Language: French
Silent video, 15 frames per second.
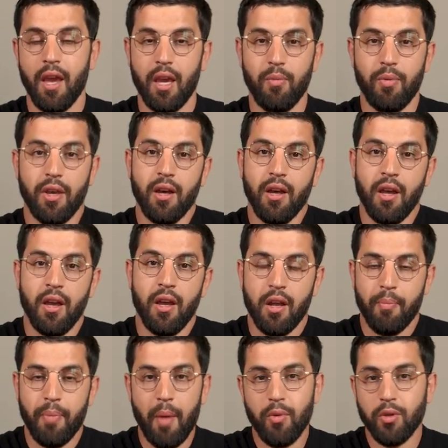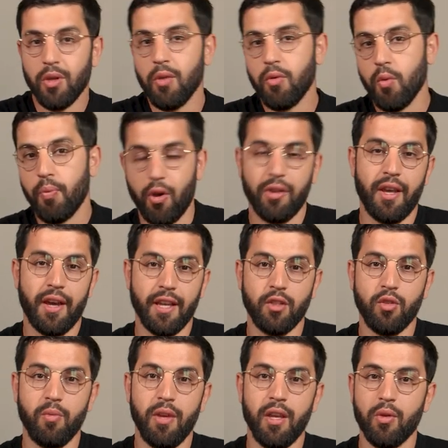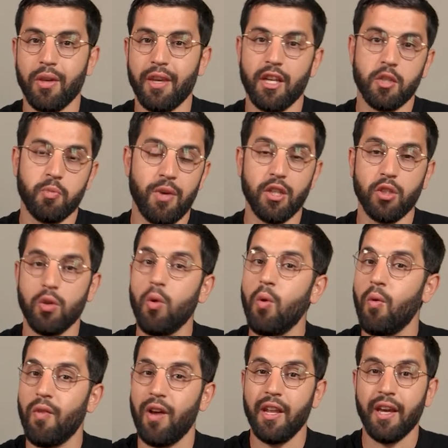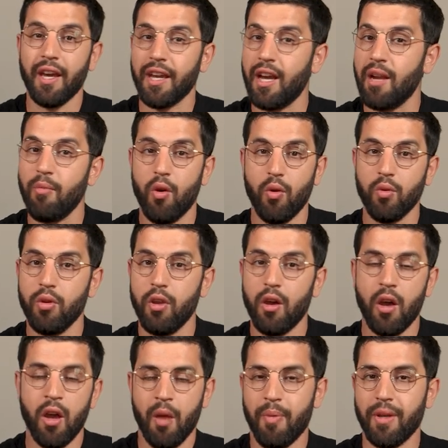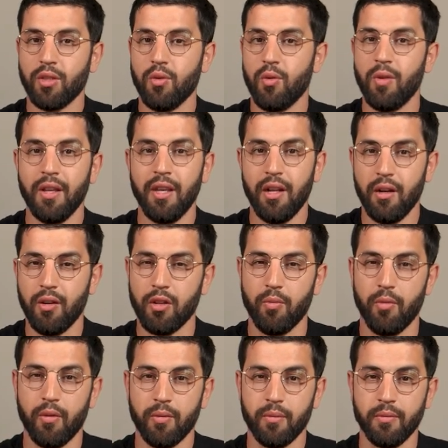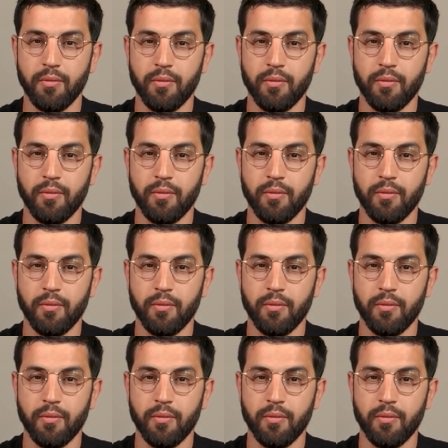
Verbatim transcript: eh bien, pas besoin de prendre un résumé de 15 pages qu'on va lire également en une heure parce qu'on lit lentement.